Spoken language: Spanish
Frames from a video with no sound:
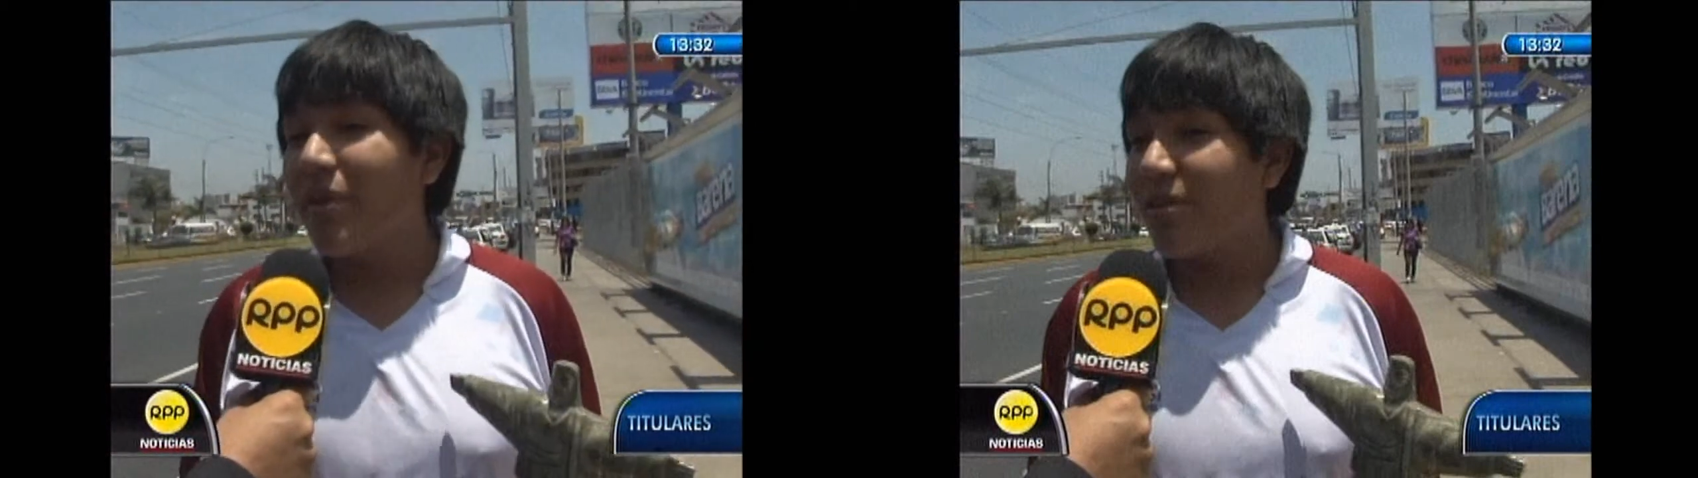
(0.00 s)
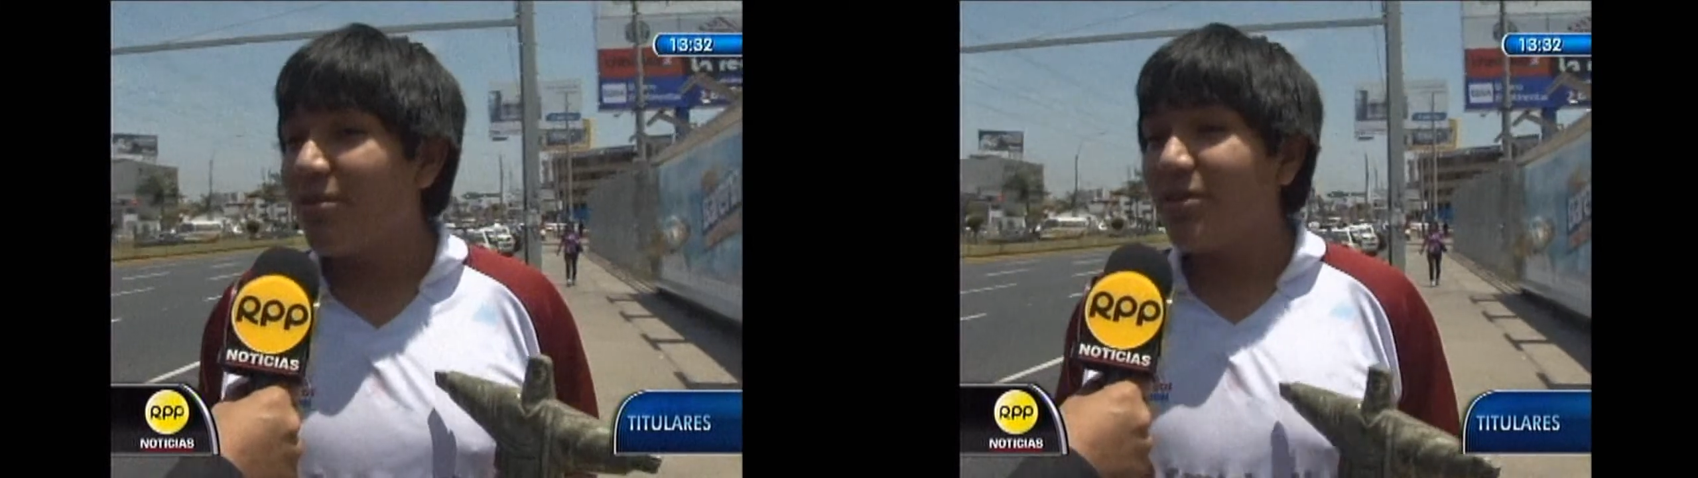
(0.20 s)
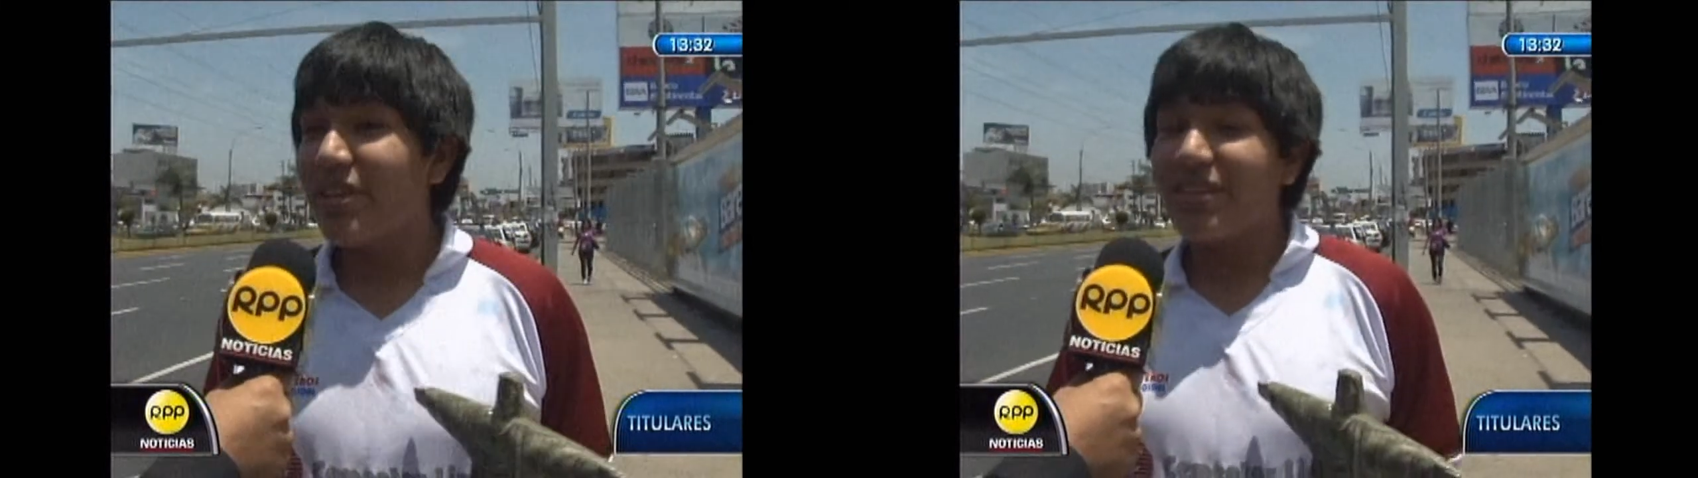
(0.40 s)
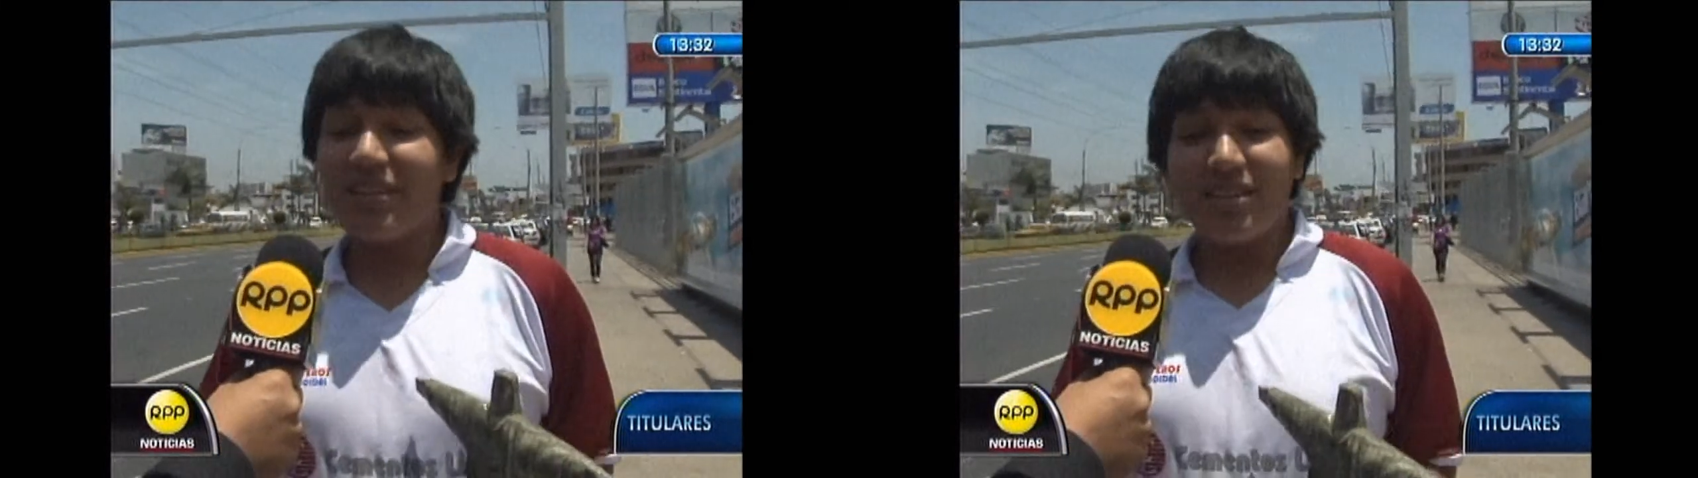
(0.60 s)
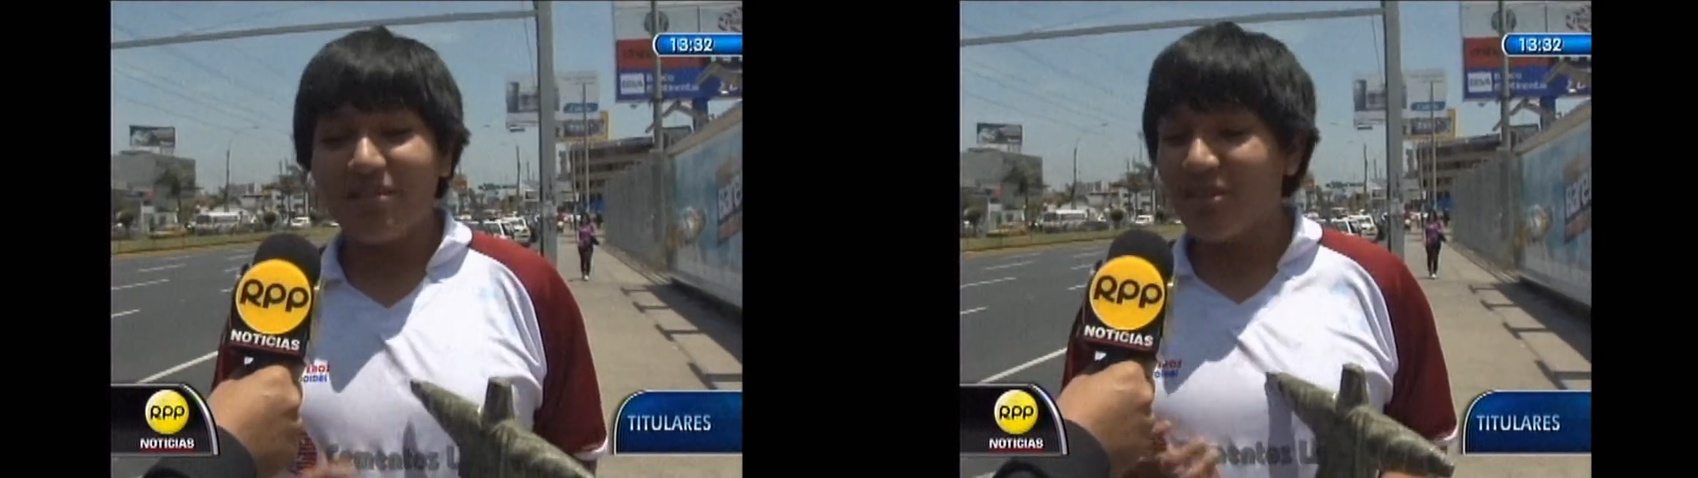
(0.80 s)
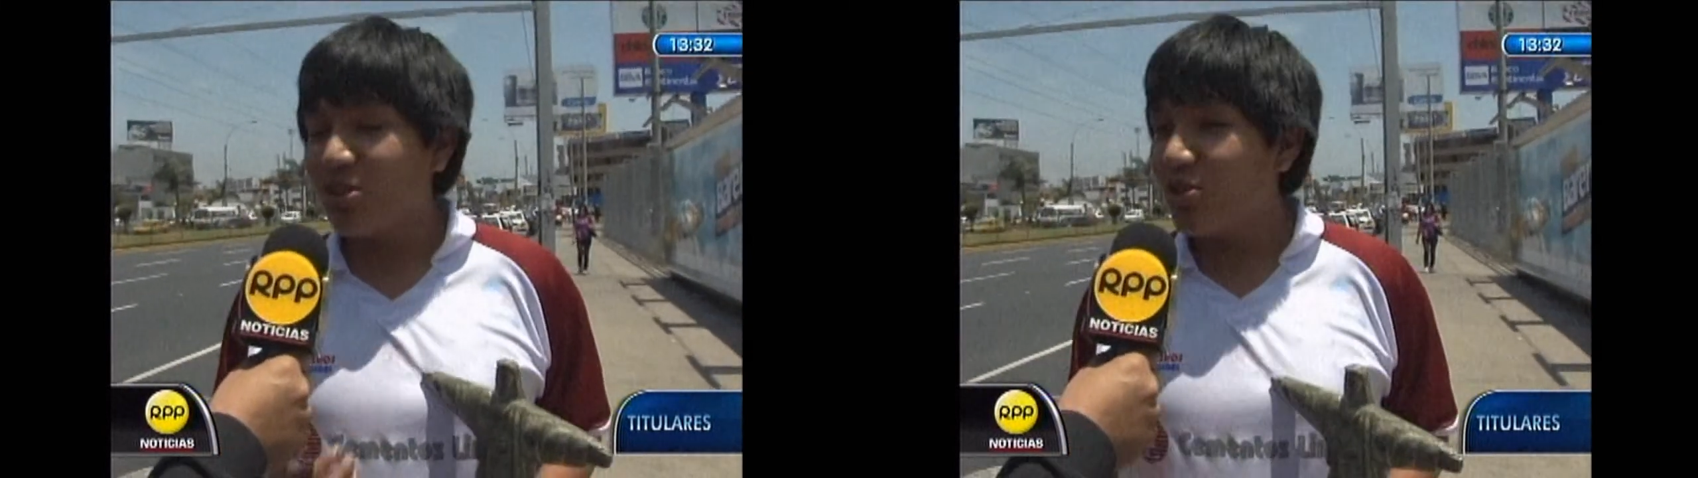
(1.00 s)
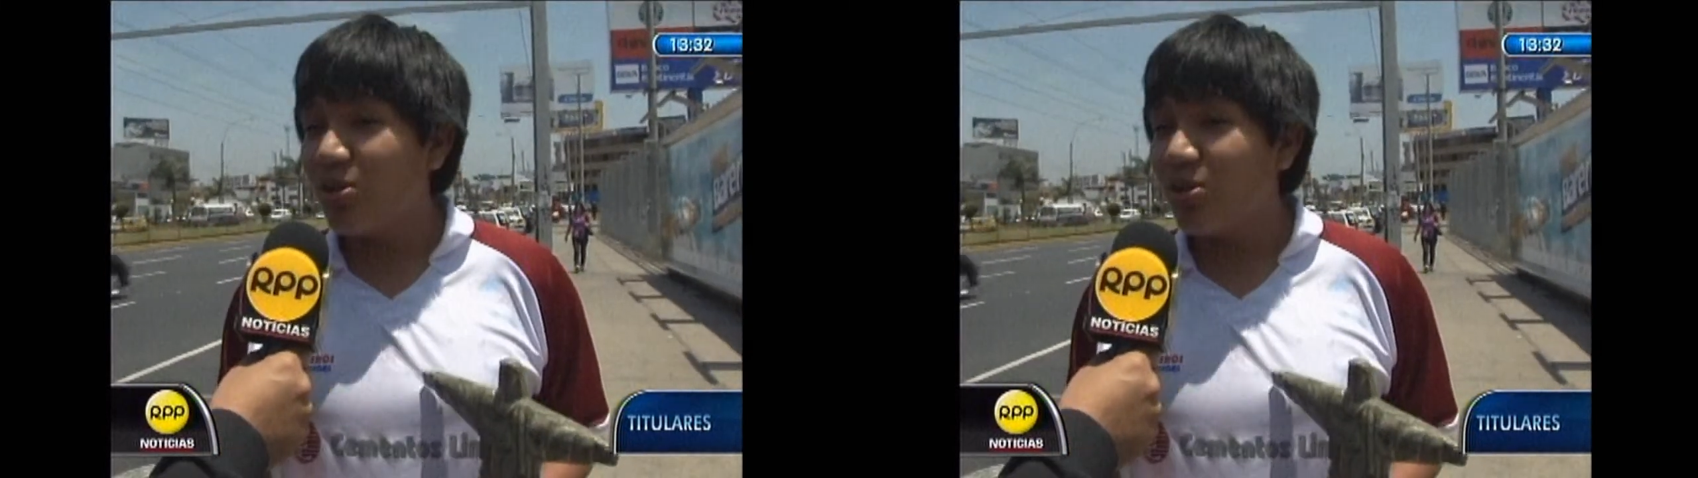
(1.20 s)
para todo el Perú y